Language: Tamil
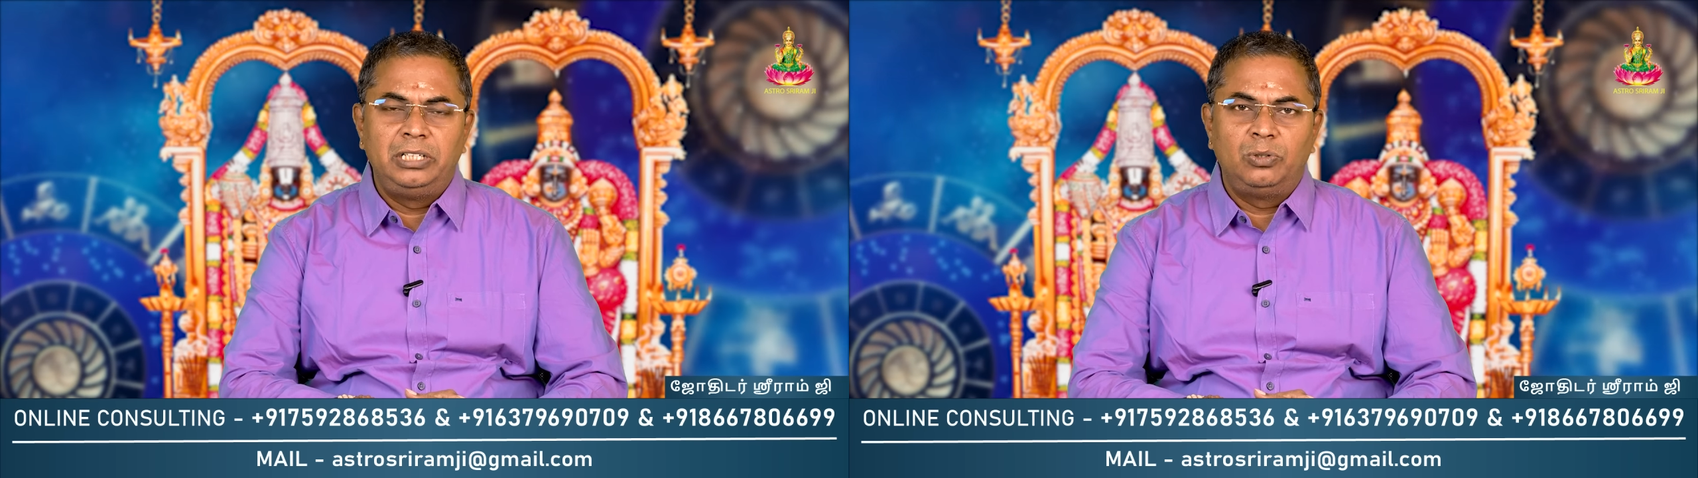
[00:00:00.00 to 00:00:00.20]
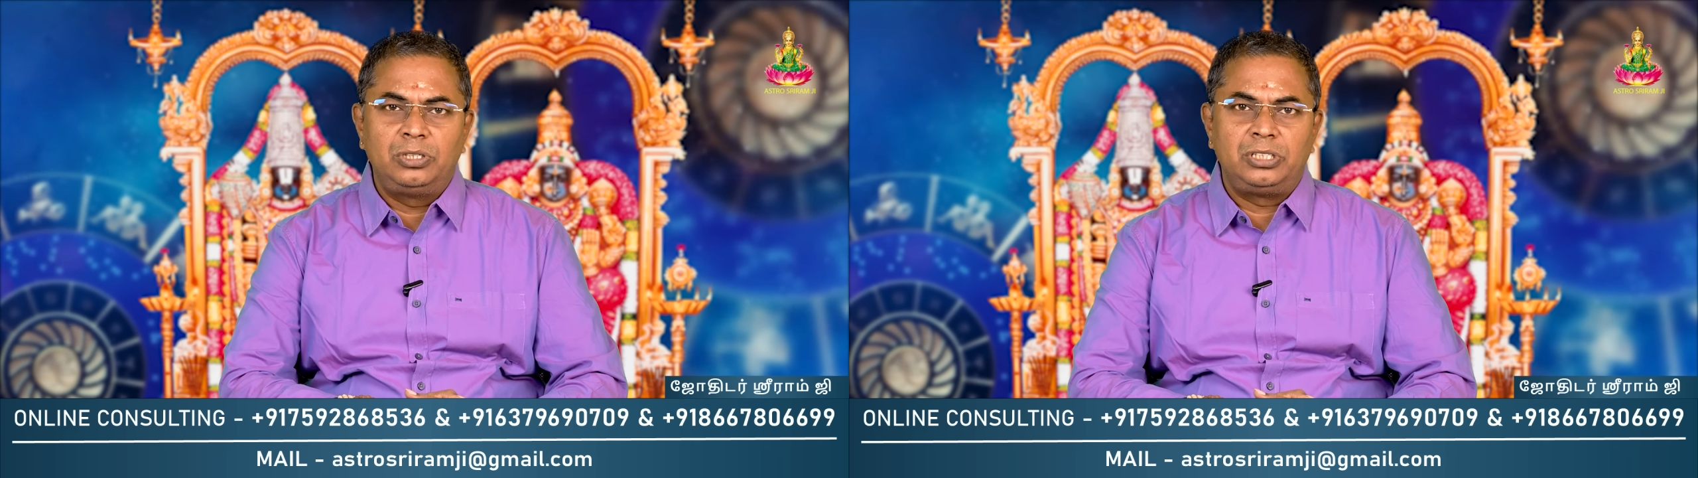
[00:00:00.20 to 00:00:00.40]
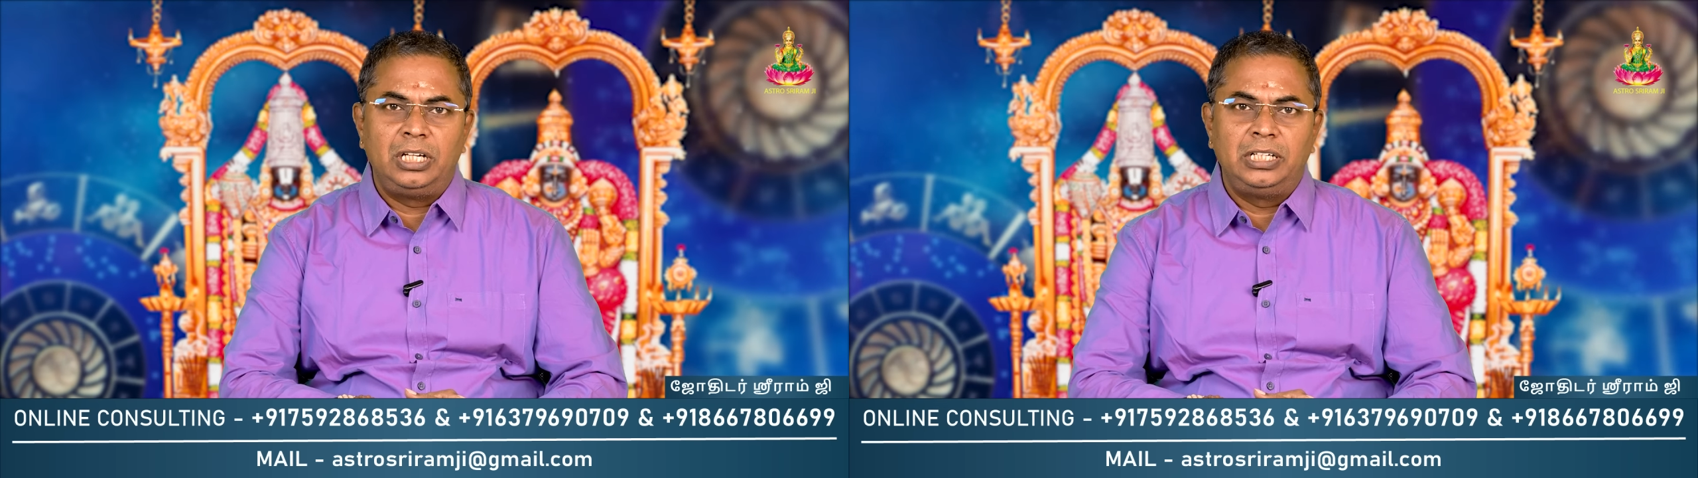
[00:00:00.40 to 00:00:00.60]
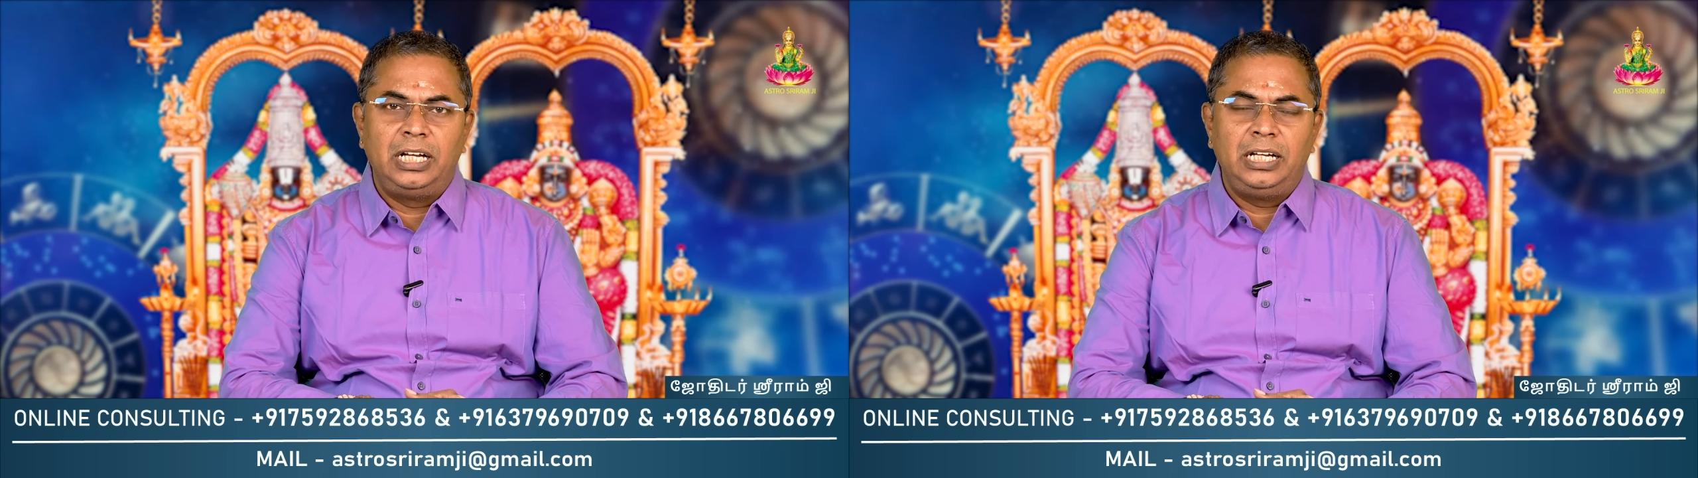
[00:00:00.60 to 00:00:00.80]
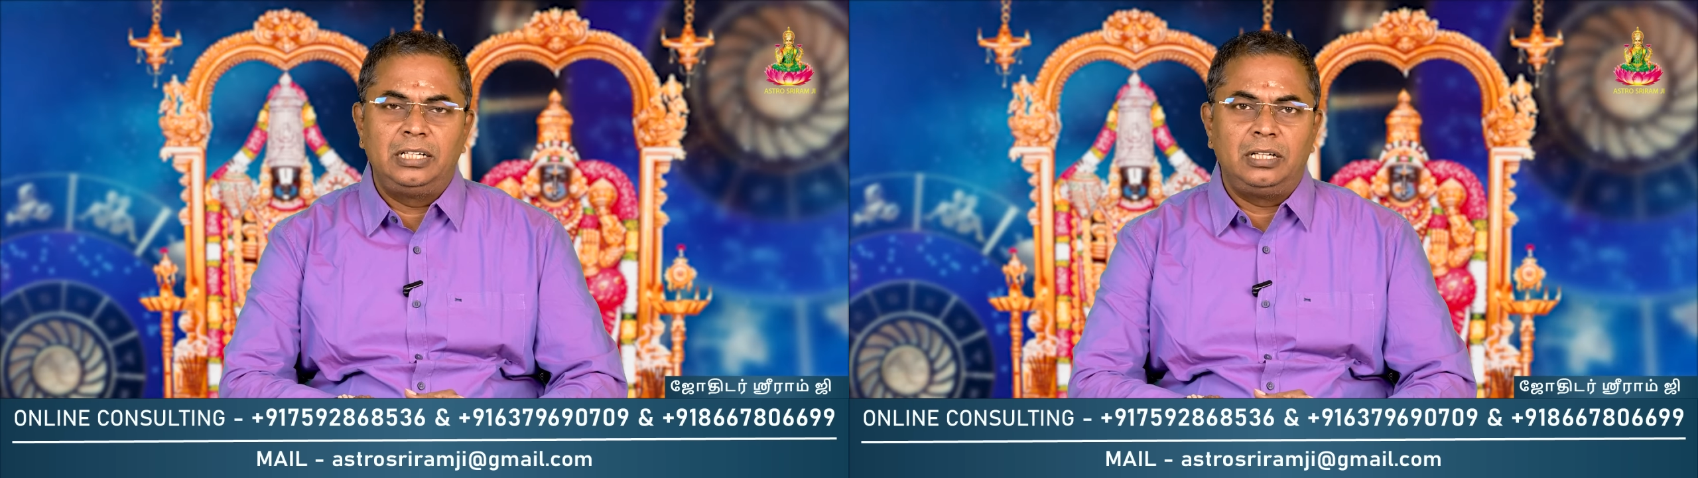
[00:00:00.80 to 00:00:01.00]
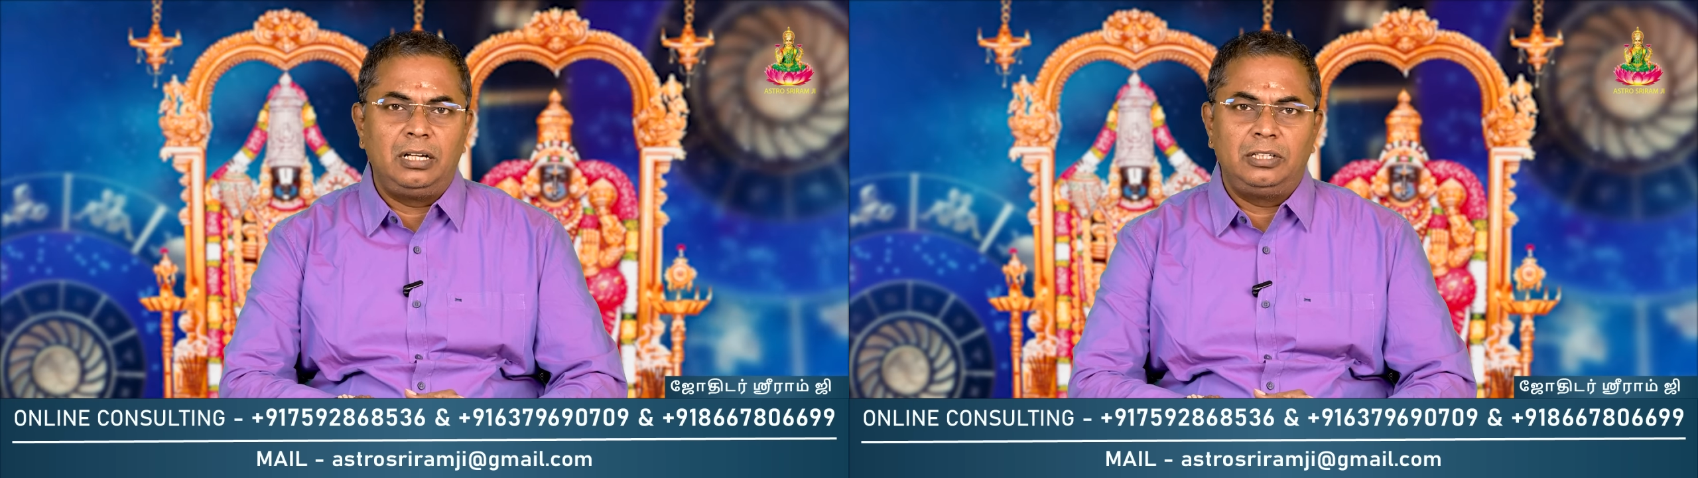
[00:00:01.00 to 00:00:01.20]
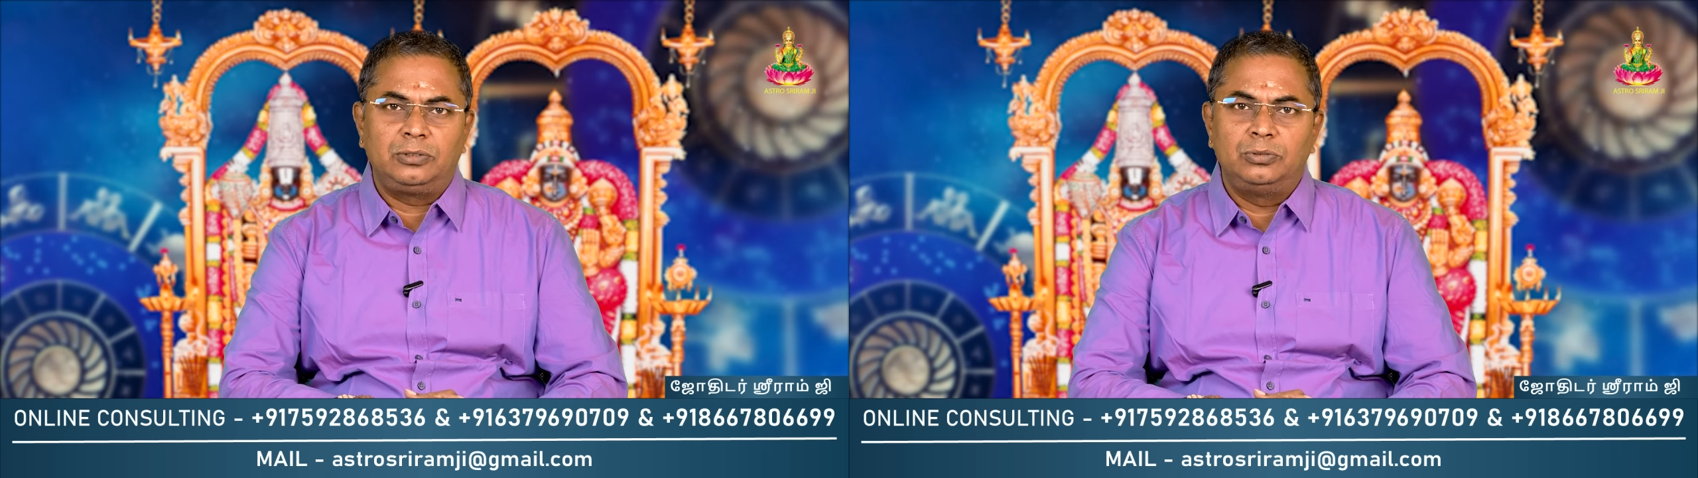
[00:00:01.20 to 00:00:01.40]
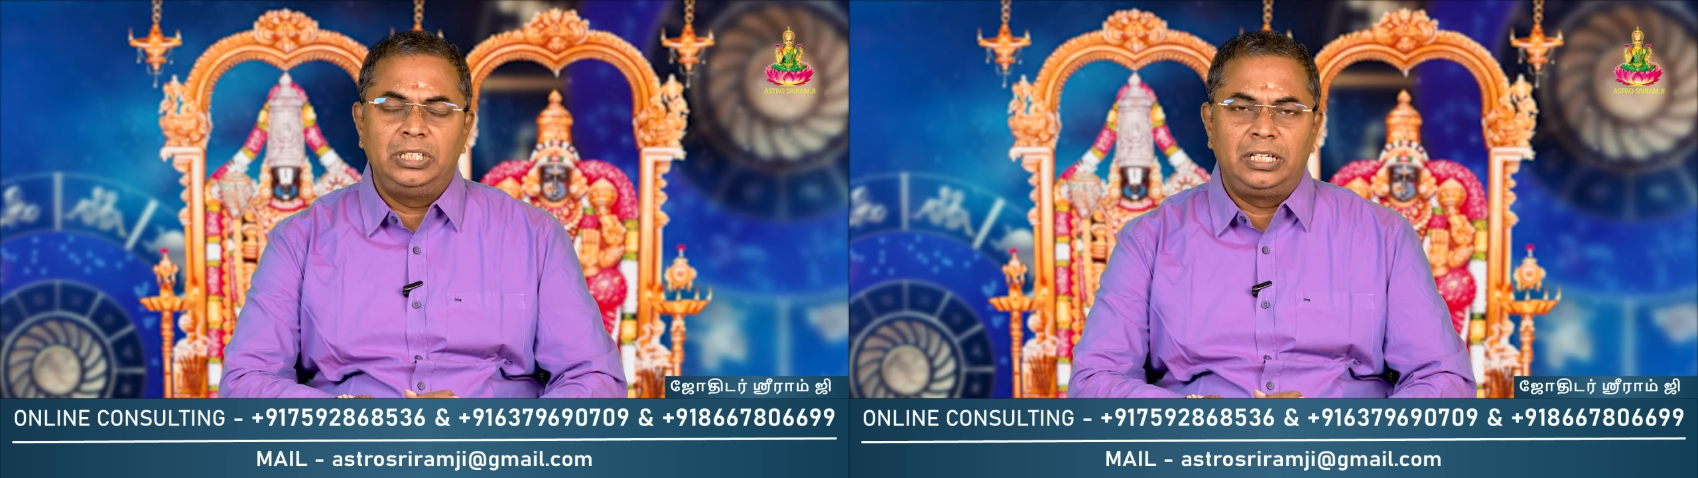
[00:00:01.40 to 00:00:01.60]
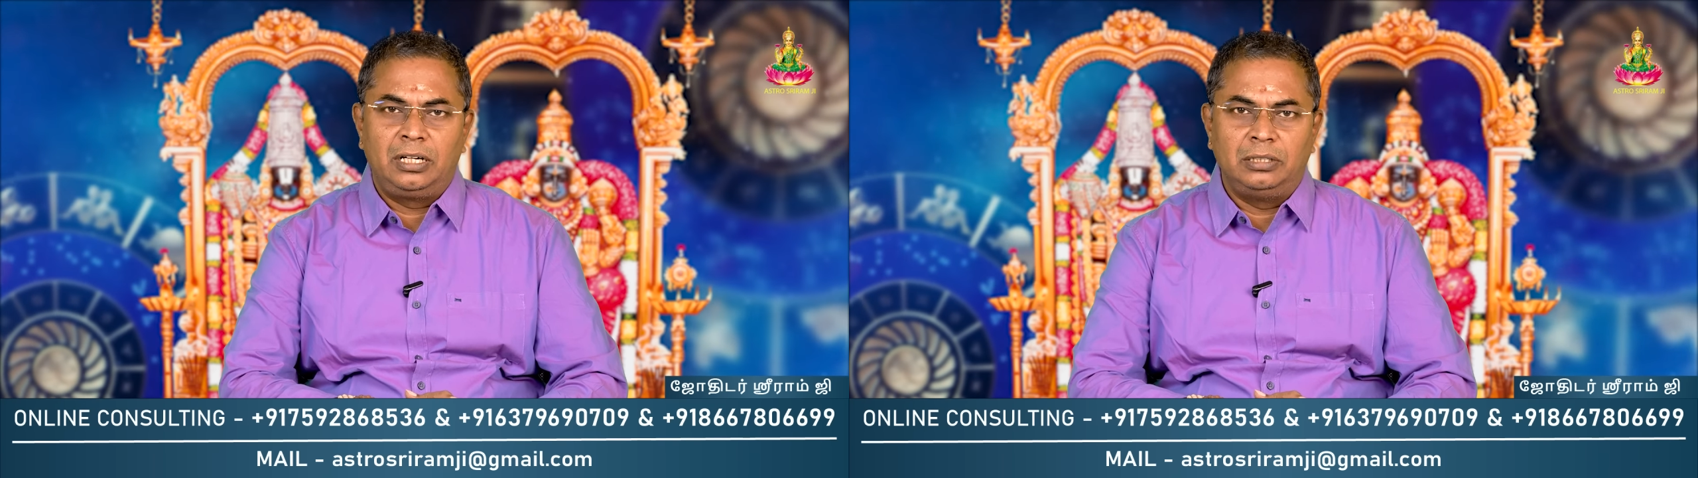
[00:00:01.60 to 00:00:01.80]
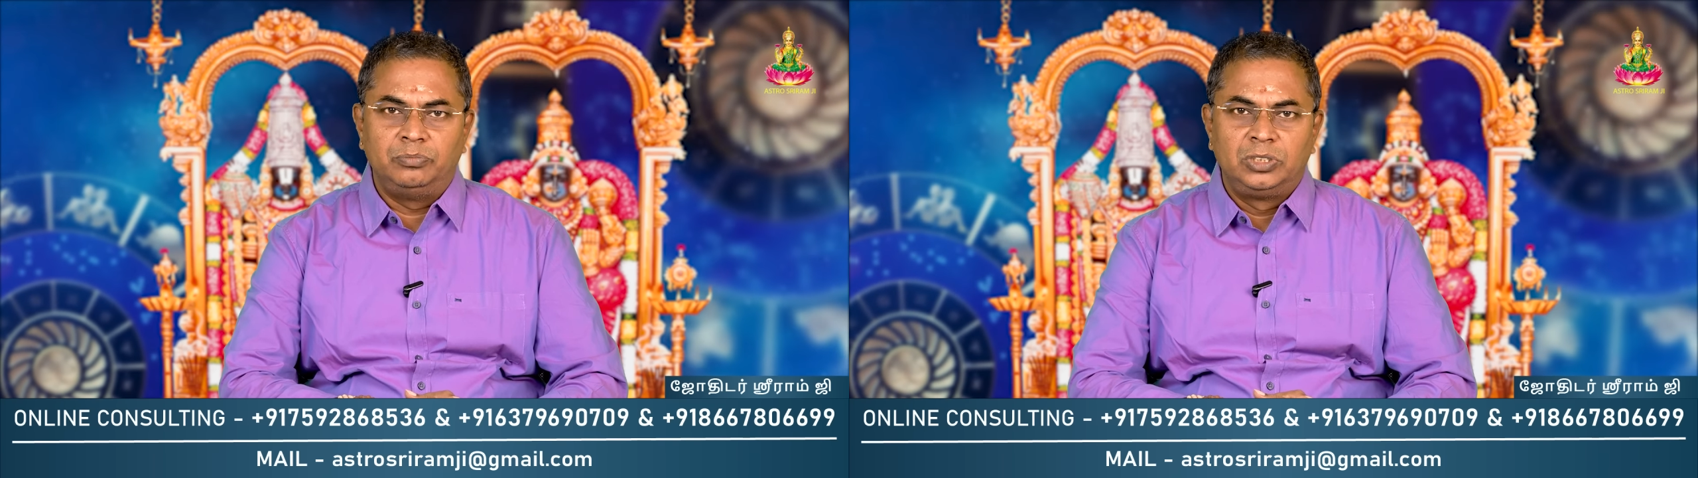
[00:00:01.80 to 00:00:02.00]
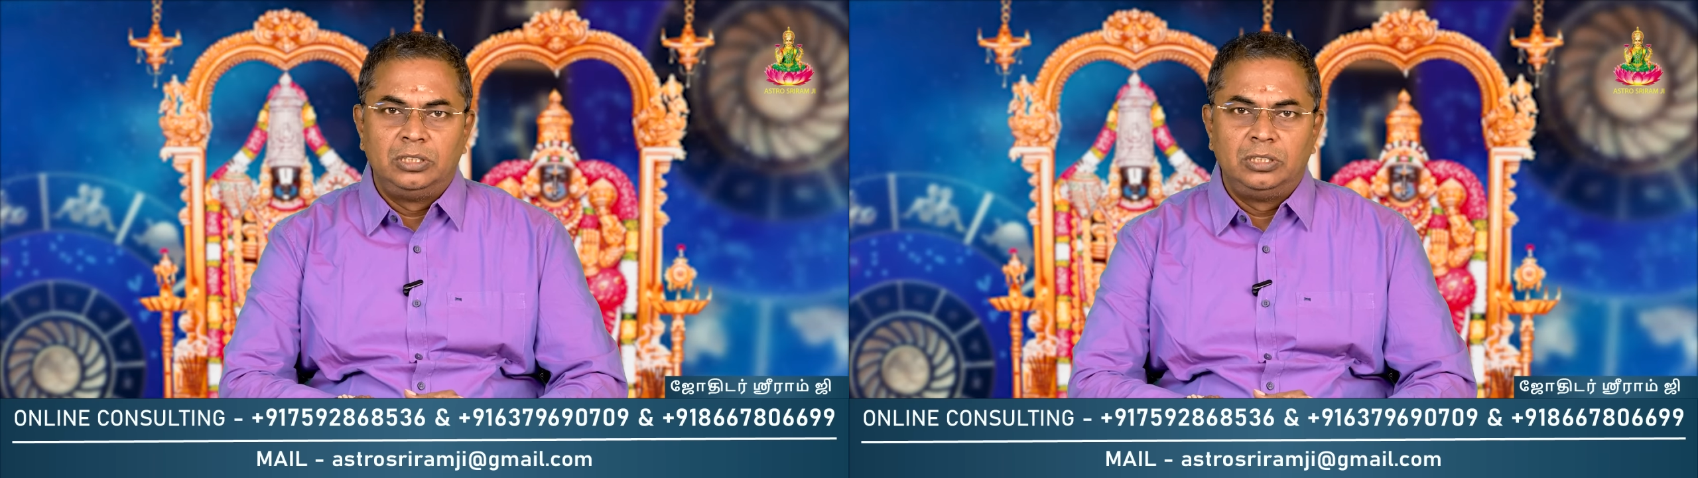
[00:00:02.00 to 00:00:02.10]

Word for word: வீடு ஒரு சில நிலையில் நல்லா இருக்கும்னு எடுக்கலாம்